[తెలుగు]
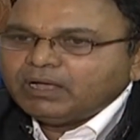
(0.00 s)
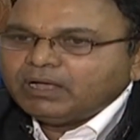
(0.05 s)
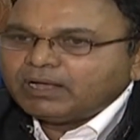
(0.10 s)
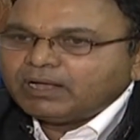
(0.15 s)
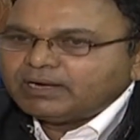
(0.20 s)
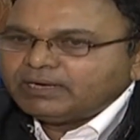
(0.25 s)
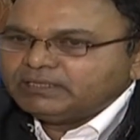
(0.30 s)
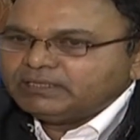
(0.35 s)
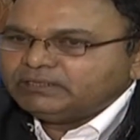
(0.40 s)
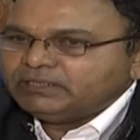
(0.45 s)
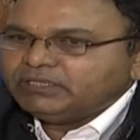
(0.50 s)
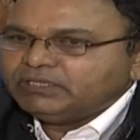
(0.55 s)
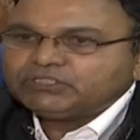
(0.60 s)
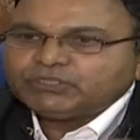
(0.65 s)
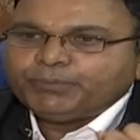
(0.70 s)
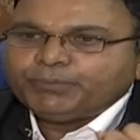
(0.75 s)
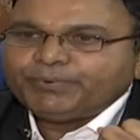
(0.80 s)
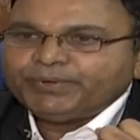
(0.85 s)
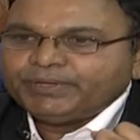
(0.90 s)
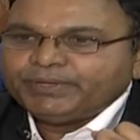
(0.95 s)
అక్కడికి
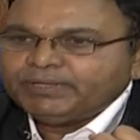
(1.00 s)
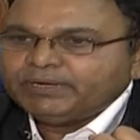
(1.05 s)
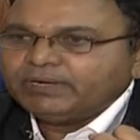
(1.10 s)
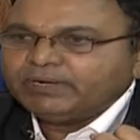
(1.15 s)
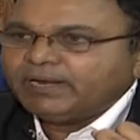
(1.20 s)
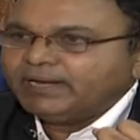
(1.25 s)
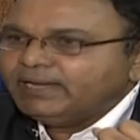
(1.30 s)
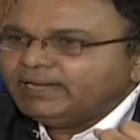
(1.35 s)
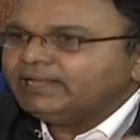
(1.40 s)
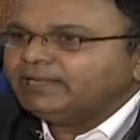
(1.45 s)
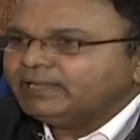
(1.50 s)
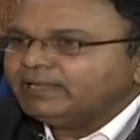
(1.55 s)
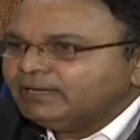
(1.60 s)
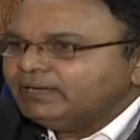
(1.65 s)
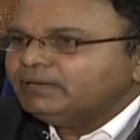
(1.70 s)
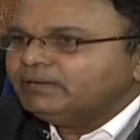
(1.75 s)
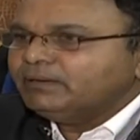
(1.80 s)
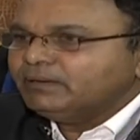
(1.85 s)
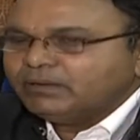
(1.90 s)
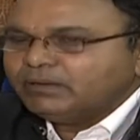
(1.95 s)
తీసుకుపోయిండ్రని
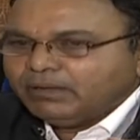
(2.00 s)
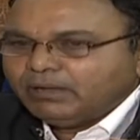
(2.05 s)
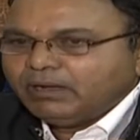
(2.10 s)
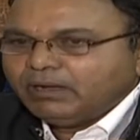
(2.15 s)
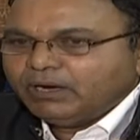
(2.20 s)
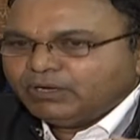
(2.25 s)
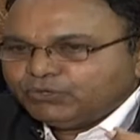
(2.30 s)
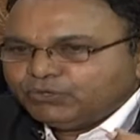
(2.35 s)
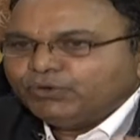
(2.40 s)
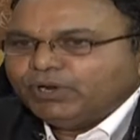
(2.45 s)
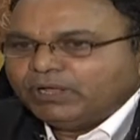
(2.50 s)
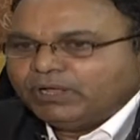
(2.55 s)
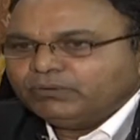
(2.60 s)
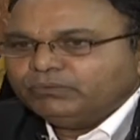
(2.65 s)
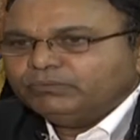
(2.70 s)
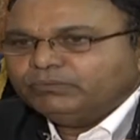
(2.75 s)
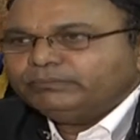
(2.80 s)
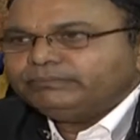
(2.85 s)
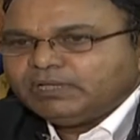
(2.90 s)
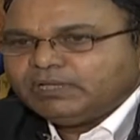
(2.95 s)

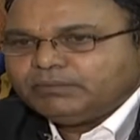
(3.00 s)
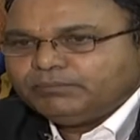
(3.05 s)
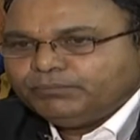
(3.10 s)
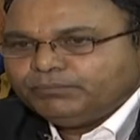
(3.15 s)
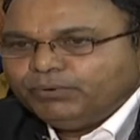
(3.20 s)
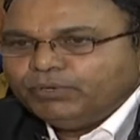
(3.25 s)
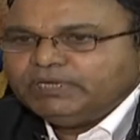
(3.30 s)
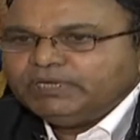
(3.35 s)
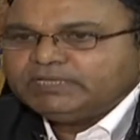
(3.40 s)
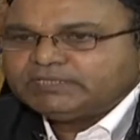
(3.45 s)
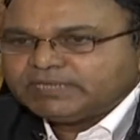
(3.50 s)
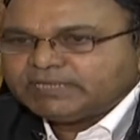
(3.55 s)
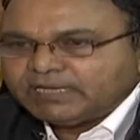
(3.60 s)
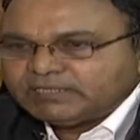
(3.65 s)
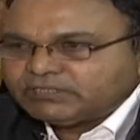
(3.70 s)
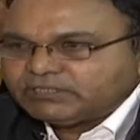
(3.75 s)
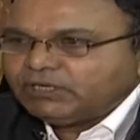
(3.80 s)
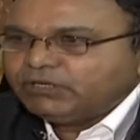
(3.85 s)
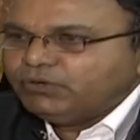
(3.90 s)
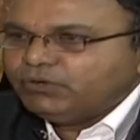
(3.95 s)
అంటున్నారు పోలీస్
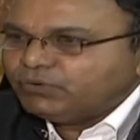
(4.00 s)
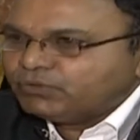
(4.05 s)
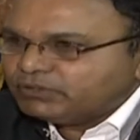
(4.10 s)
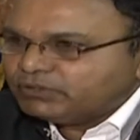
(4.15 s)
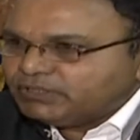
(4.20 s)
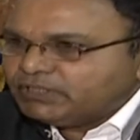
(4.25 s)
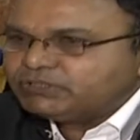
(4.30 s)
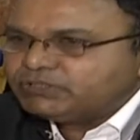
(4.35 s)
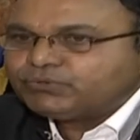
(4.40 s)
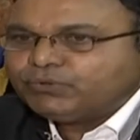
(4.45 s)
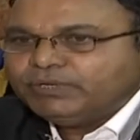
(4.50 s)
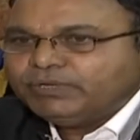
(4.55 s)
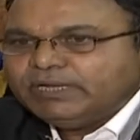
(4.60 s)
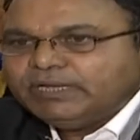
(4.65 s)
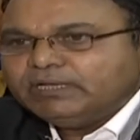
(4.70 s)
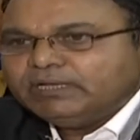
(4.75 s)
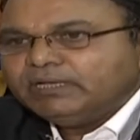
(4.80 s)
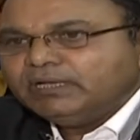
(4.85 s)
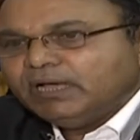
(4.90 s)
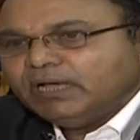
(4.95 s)
కస్టడీలోకి తీసుకొని
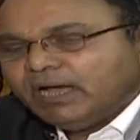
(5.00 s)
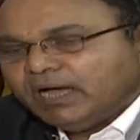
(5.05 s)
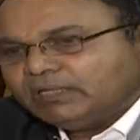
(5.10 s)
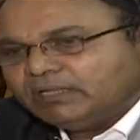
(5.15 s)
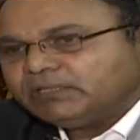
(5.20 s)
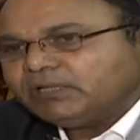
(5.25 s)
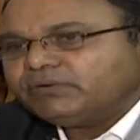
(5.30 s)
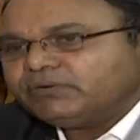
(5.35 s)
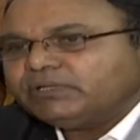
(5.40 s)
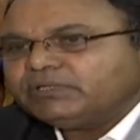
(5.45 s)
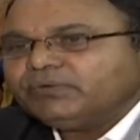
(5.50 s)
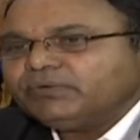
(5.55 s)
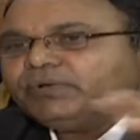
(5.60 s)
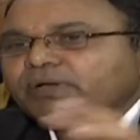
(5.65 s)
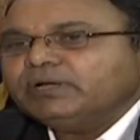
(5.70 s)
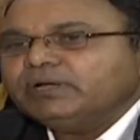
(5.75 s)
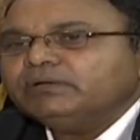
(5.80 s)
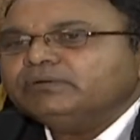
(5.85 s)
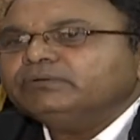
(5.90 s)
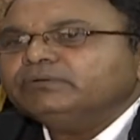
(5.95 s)
ఆ తర్వాత
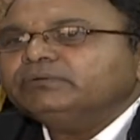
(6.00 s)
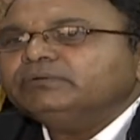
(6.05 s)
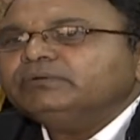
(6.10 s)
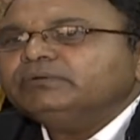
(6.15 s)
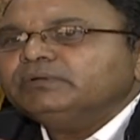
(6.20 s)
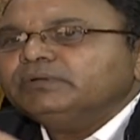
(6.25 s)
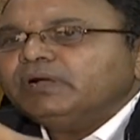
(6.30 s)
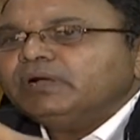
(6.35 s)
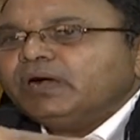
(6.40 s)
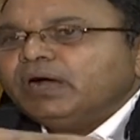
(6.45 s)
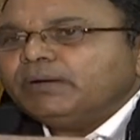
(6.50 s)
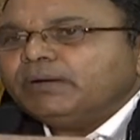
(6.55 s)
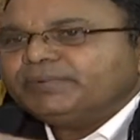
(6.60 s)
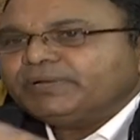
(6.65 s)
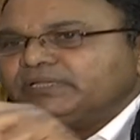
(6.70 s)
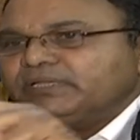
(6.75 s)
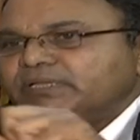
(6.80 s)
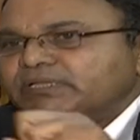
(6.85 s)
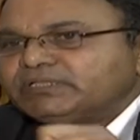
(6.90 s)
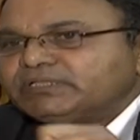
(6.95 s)
వాళ్ళను ఆ
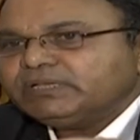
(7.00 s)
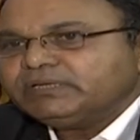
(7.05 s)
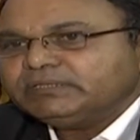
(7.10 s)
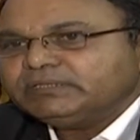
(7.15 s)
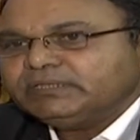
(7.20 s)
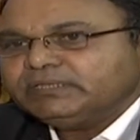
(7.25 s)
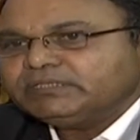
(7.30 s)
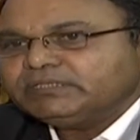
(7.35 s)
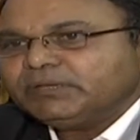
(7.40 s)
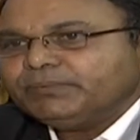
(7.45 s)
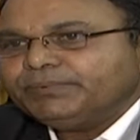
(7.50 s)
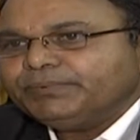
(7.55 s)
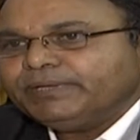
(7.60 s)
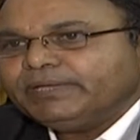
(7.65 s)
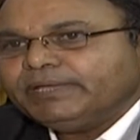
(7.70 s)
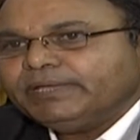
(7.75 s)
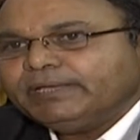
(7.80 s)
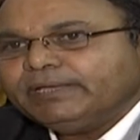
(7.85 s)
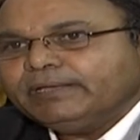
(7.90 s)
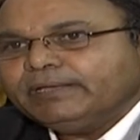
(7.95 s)
ప్రదేశానికి తీసుకుపోయి